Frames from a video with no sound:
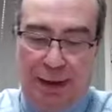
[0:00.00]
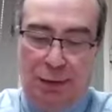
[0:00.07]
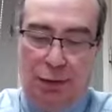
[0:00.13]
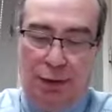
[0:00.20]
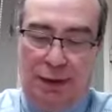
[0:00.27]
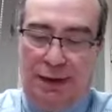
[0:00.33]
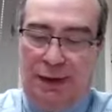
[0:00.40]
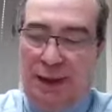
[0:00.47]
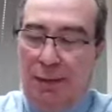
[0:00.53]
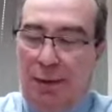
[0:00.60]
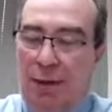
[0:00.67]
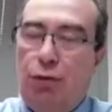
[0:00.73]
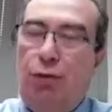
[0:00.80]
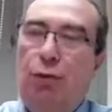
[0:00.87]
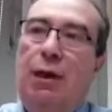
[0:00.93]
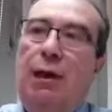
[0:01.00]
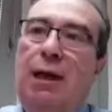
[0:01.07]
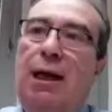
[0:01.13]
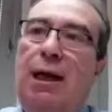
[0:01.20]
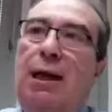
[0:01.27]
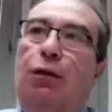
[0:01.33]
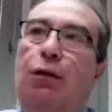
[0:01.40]
que conectaba
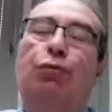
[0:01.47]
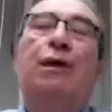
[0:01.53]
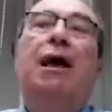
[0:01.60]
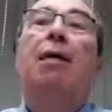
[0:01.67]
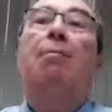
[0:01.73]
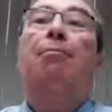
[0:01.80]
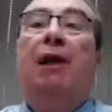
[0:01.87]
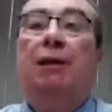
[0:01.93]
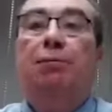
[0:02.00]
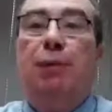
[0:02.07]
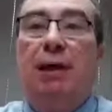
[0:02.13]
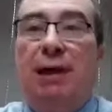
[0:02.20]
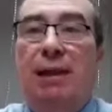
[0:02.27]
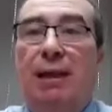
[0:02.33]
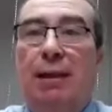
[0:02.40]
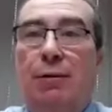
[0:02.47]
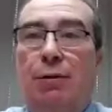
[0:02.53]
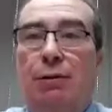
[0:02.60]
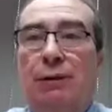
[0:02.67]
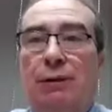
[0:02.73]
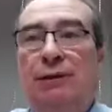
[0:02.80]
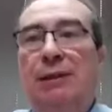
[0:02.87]
con, la, con una amplia explanada
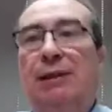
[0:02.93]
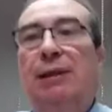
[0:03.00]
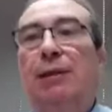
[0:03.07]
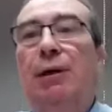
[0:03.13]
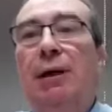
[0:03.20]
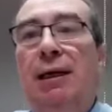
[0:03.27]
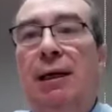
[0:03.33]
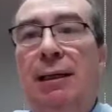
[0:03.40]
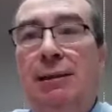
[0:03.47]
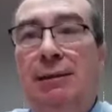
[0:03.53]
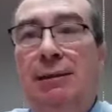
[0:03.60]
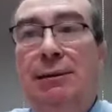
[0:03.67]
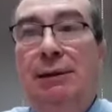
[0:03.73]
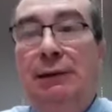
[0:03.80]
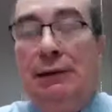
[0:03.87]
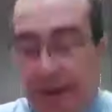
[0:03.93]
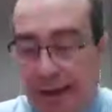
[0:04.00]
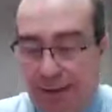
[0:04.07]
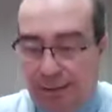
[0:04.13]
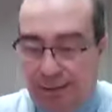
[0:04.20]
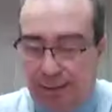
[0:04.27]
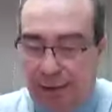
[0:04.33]
donde están ahora las
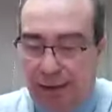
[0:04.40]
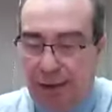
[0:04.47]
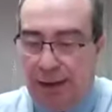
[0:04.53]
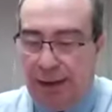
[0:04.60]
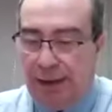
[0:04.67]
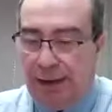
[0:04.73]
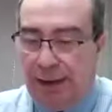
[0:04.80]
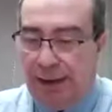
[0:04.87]
Cristinas, mm.